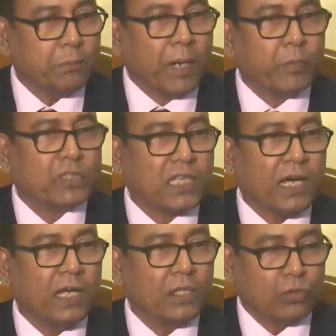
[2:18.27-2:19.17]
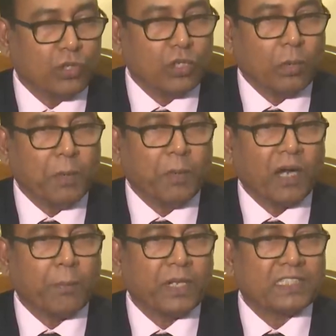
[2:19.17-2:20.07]
ব্যবস্থা তৈরি হবে এবং
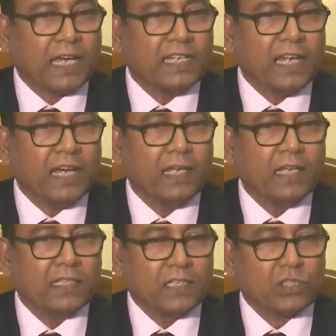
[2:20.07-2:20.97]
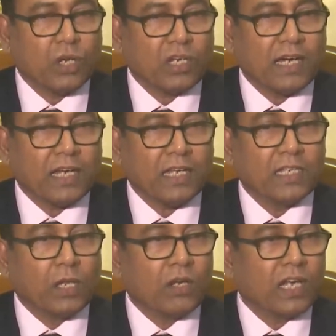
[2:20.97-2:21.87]
আমরা চাই না যে সরকার
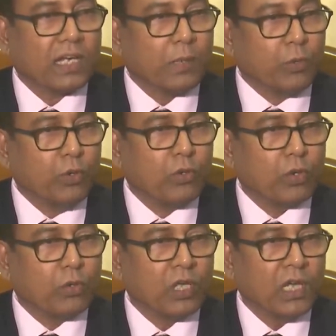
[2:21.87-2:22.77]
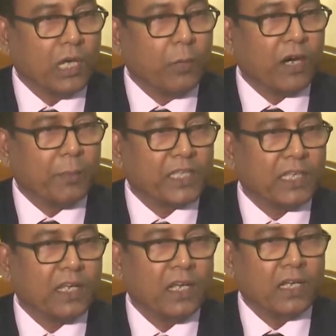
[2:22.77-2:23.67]
এ ধরনের একটা ভুল করুক এবং
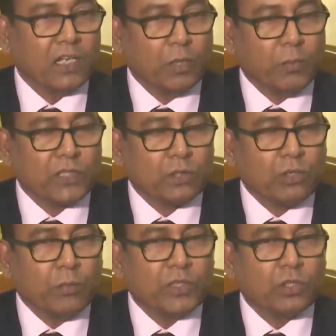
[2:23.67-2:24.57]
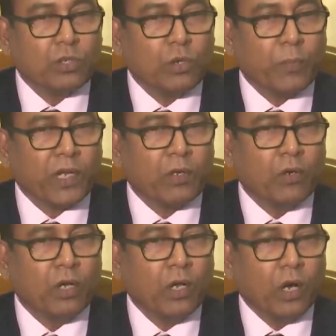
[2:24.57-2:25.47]
আমাদের নির্বাচন কমিশনের উপরেও
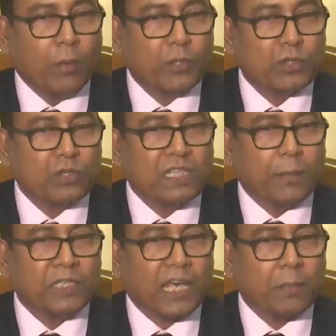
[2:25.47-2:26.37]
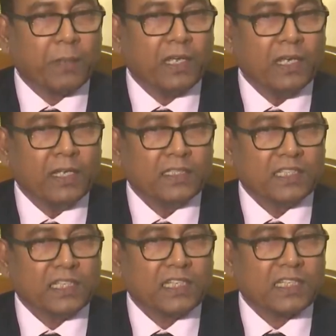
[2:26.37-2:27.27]
অবশ্যই দাবি থাকবে
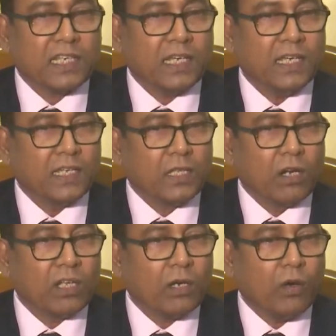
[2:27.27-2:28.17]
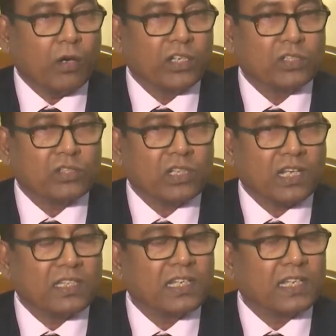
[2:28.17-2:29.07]
যে দেশকে এ ধরনের
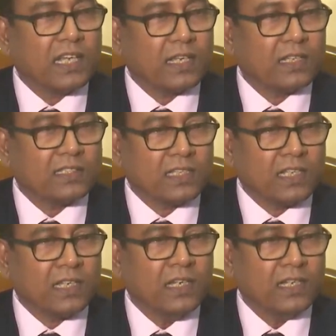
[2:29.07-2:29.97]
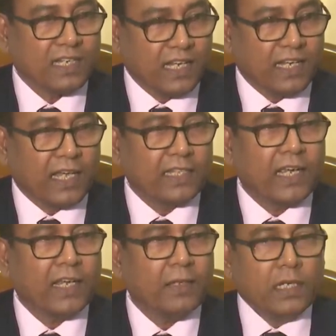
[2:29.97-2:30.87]
অনিশ্চয়তার দিকে যাতে ঠেলে না দেয়